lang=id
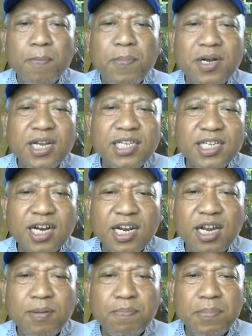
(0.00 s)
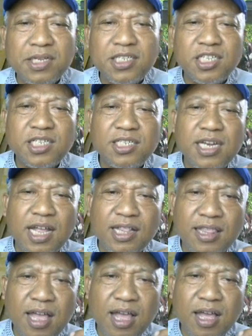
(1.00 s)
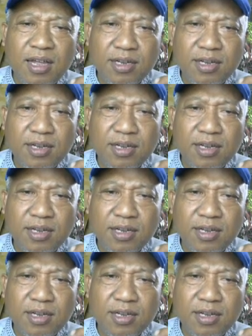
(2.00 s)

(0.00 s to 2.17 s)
berdasarkan basis data